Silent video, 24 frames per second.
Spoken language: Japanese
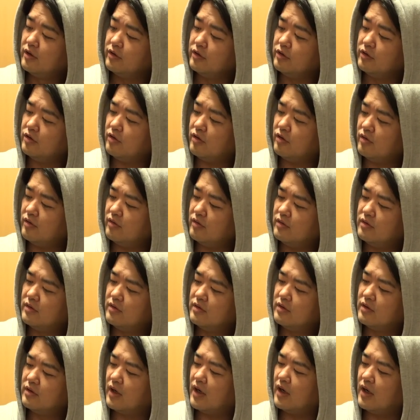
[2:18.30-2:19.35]
よ
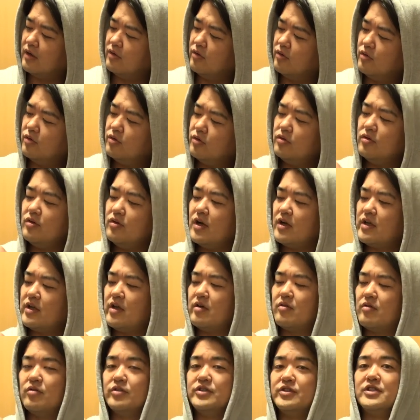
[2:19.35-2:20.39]
あロードが
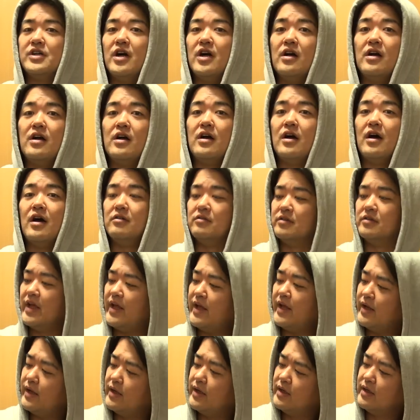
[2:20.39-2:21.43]
結構時間かかる
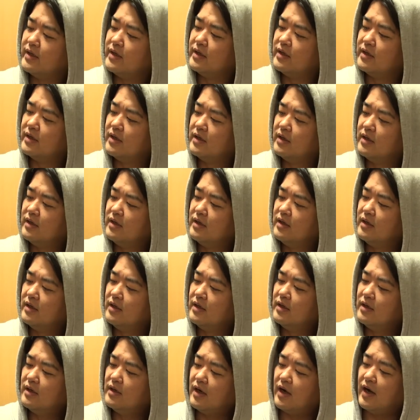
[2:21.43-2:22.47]
ね
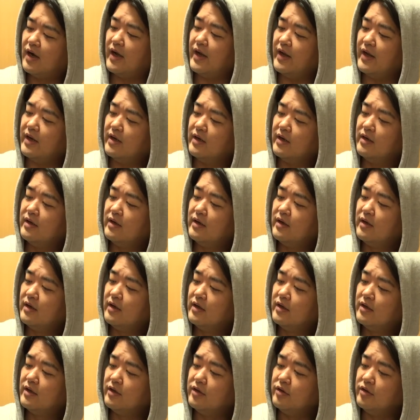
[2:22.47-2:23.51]
はい
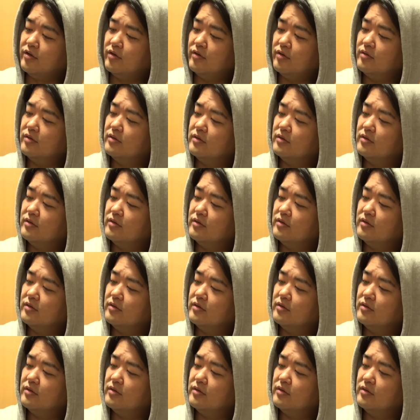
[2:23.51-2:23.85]
よ